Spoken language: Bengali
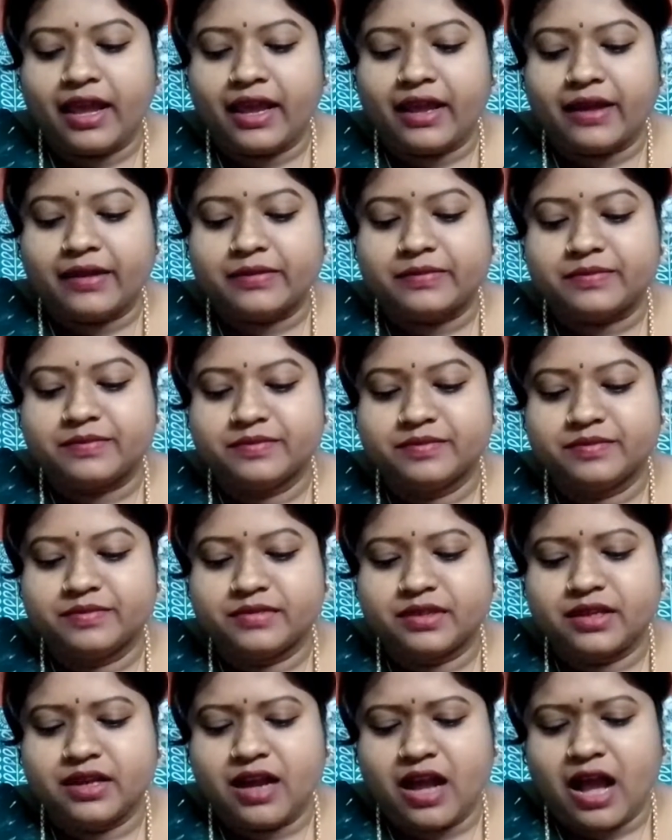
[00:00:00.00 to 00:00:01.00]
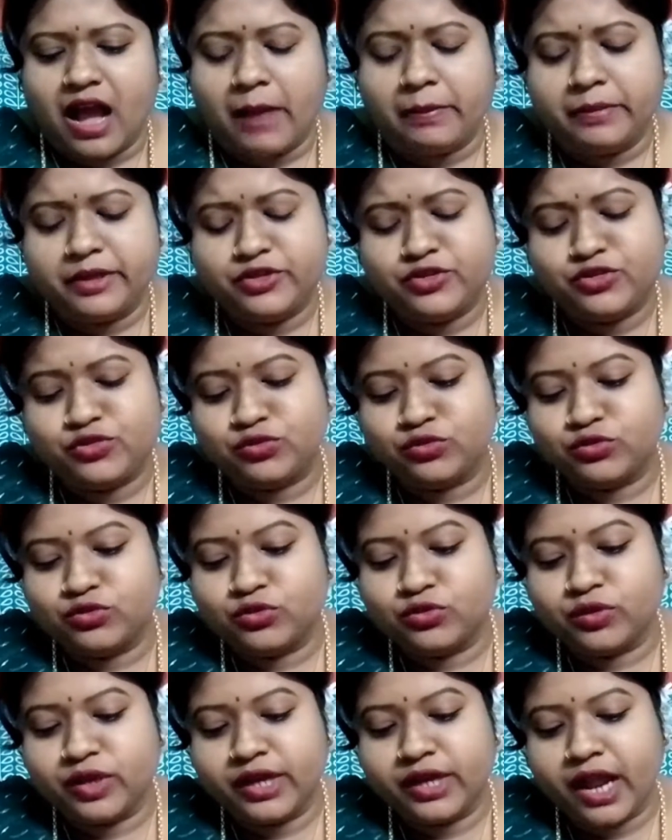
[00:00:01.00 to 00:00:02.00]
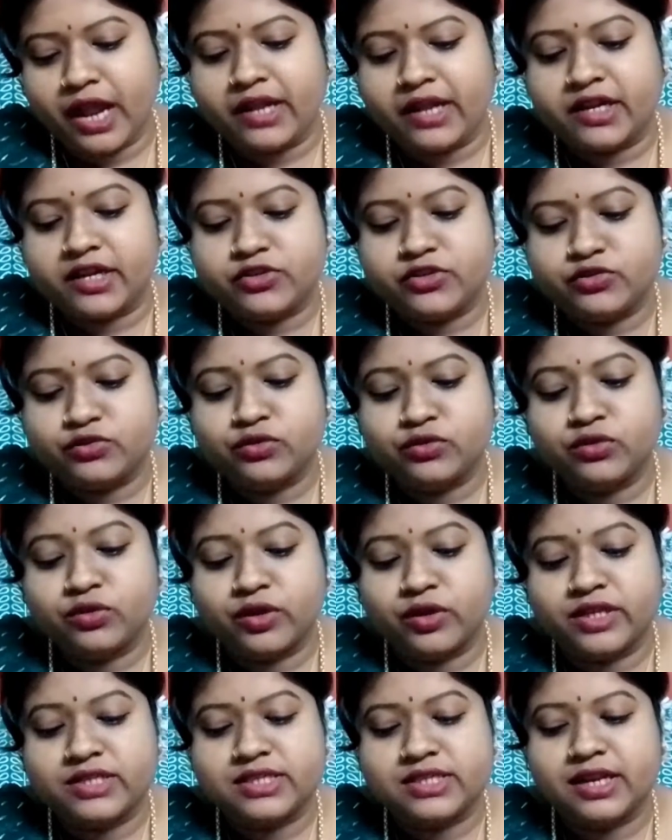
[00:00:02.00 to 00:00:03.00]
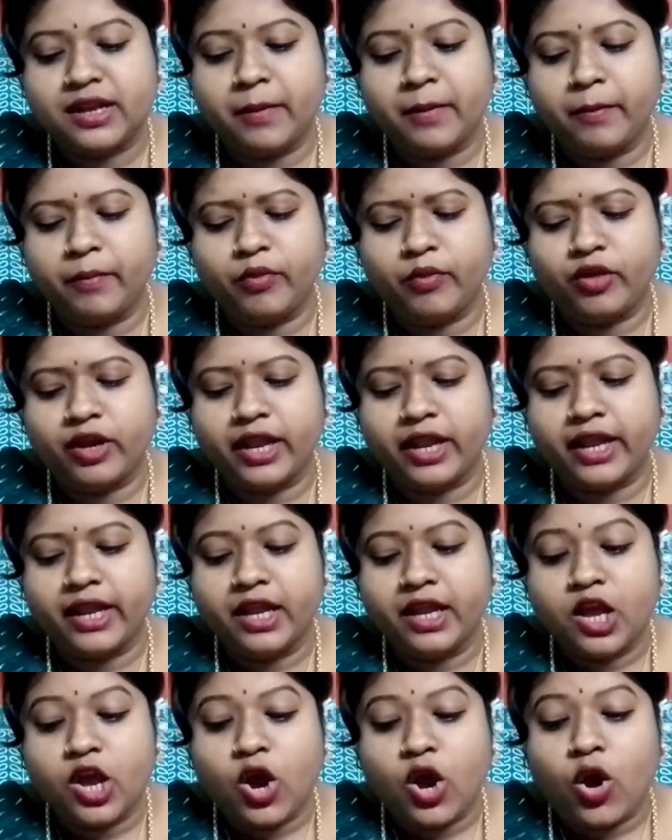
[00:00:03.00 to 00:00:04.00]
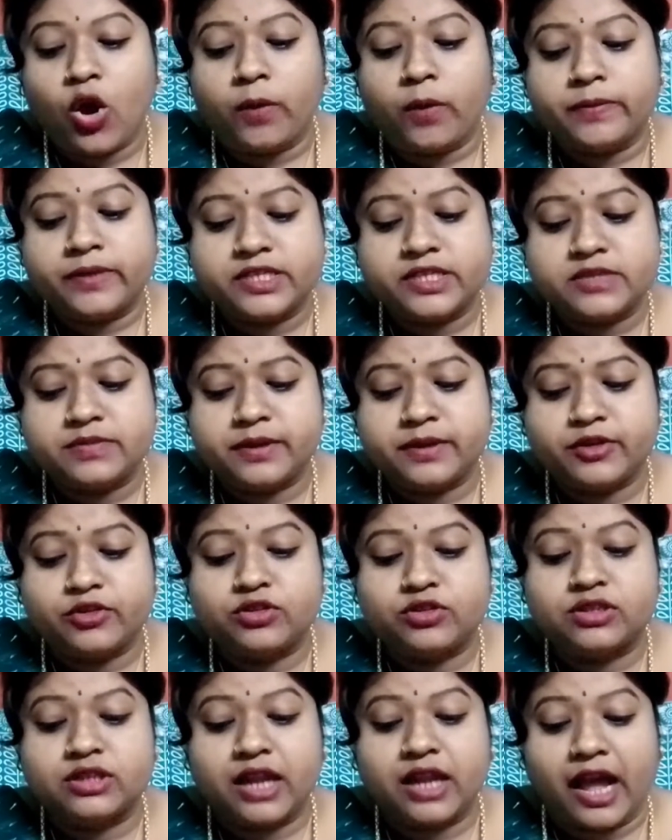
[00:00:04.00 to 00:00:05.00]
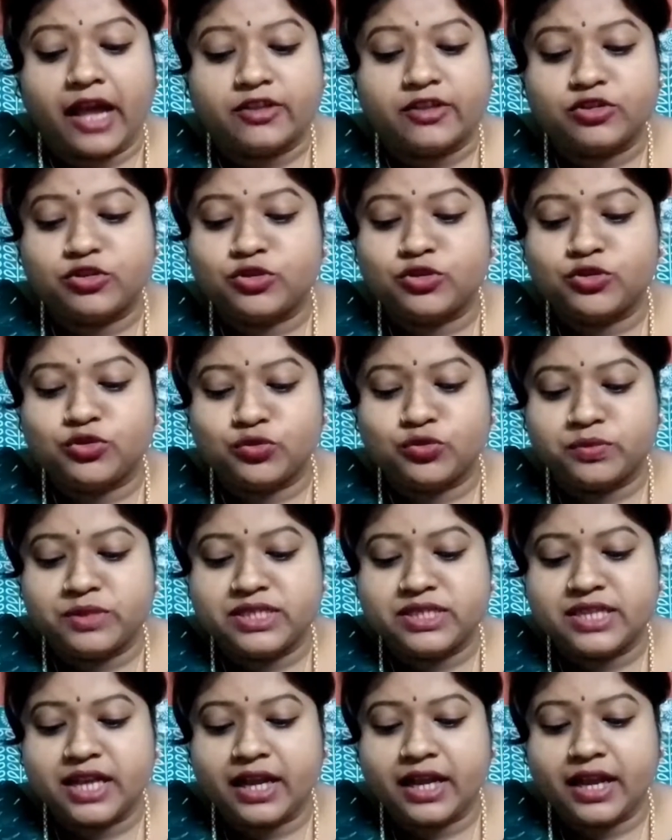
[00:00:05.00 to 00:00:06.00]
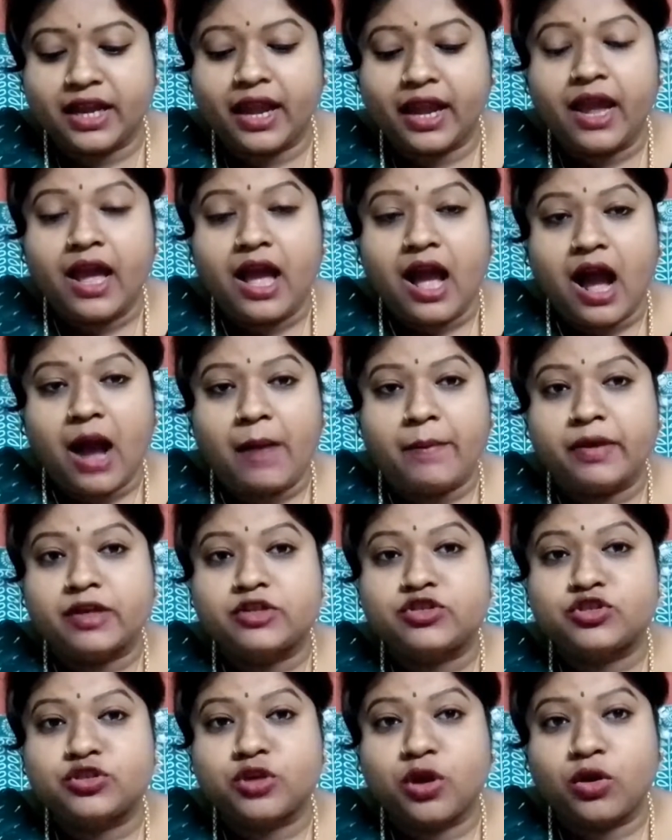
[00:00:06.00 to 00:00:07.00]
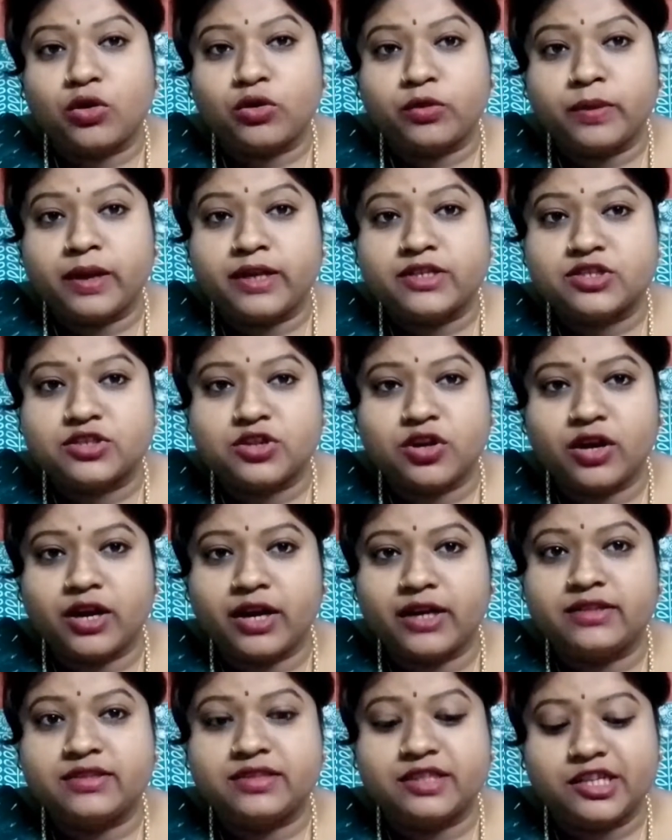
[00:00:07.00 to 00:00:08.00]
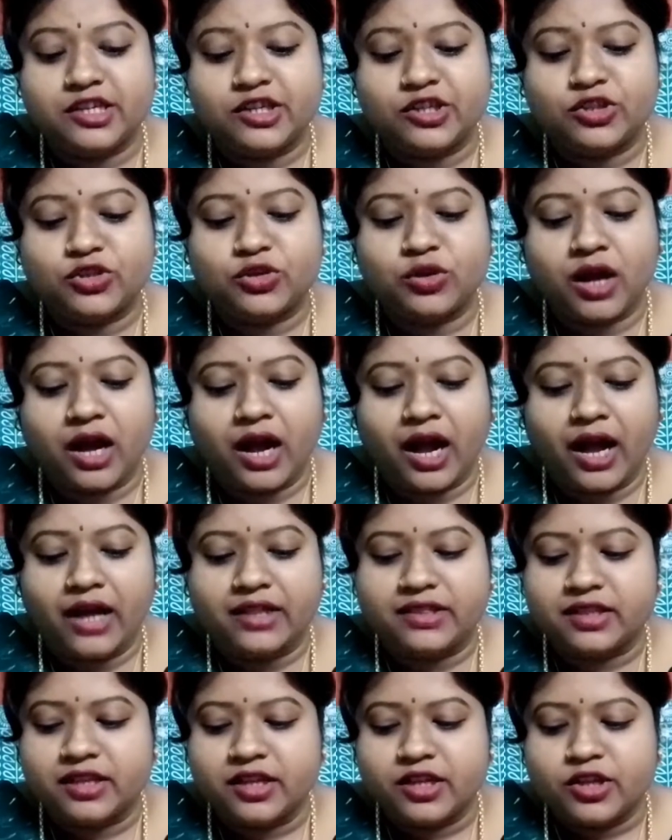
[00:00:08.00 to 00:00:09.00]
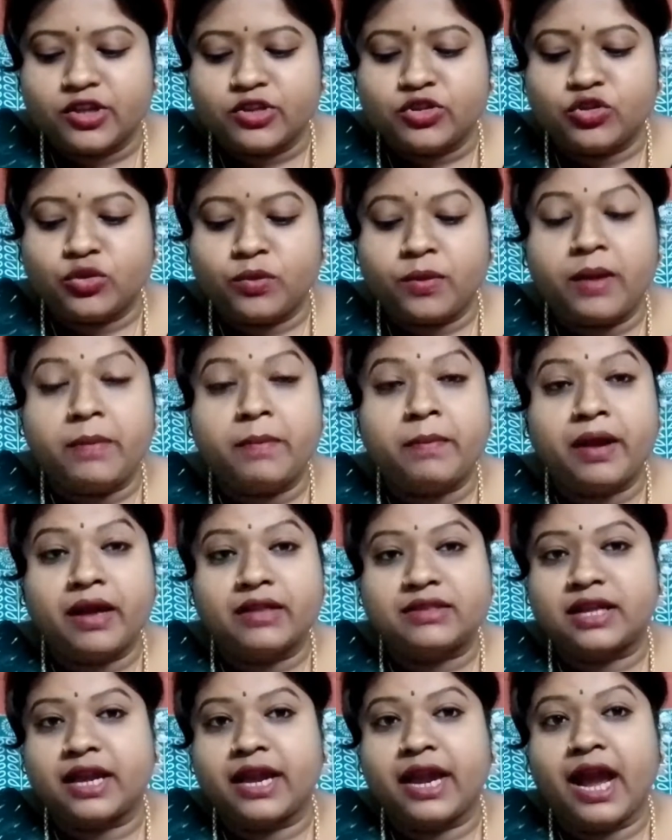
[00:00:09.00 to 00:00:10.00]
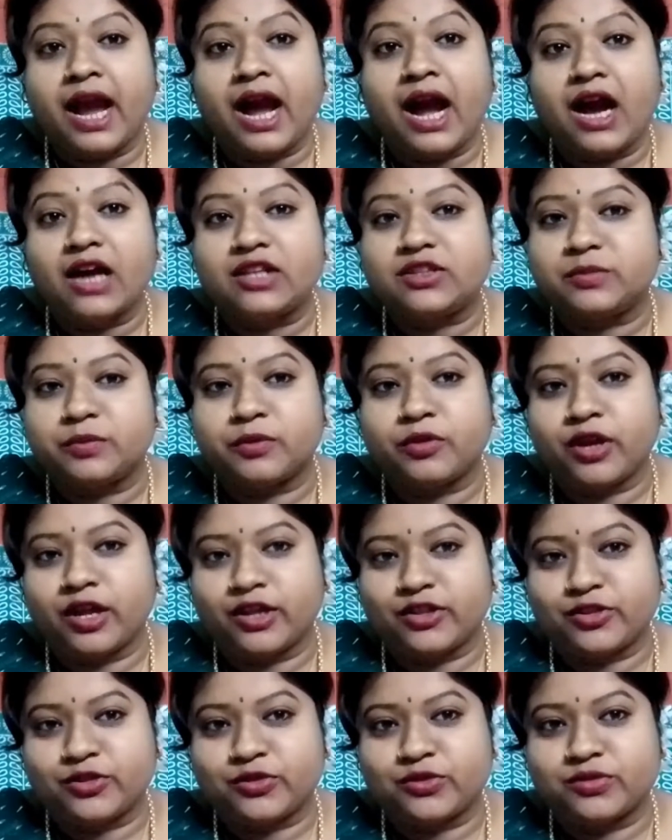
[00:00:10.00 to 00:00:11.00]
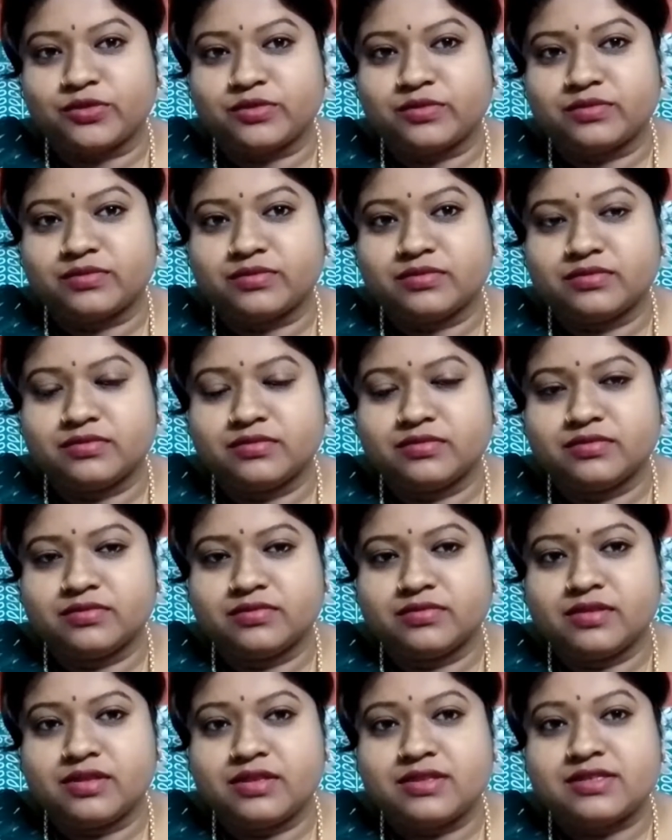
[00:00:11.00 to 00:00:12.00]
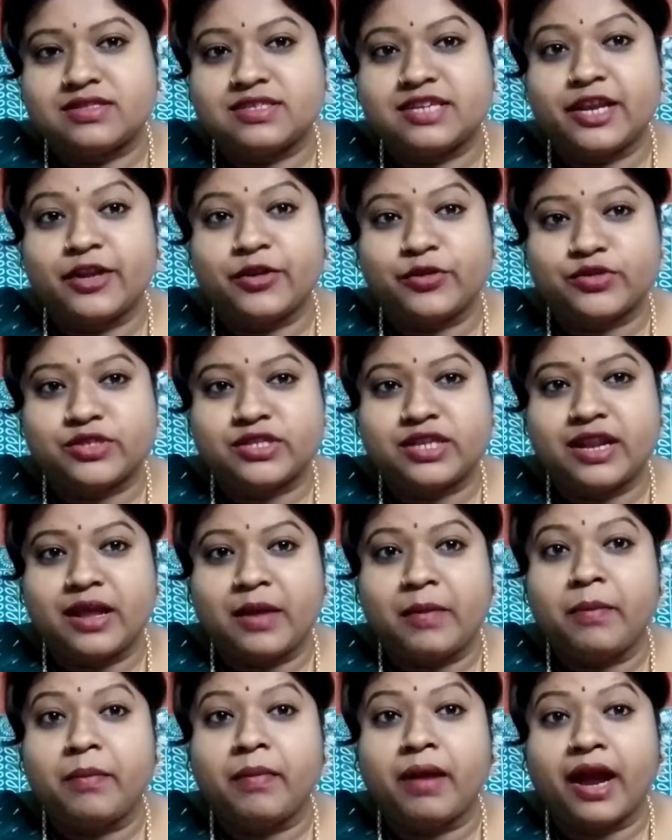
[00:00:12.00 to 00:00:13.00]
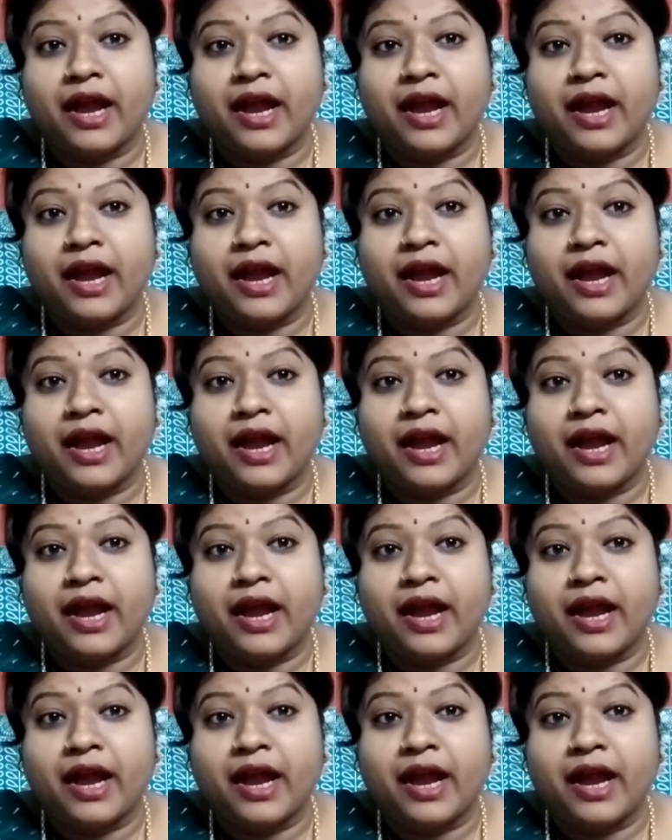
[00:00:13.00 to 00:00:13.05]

হ্যাঁ আমি শুধুই রান্নাটুকু করেছিলাম বলেই অফিস ফেরত ক্লান্ত তুমিটাকে আমার সহবাস করার তিক্ত হাত তোমার মাথায় হাত বোলাতো স্নেহ ছিলাম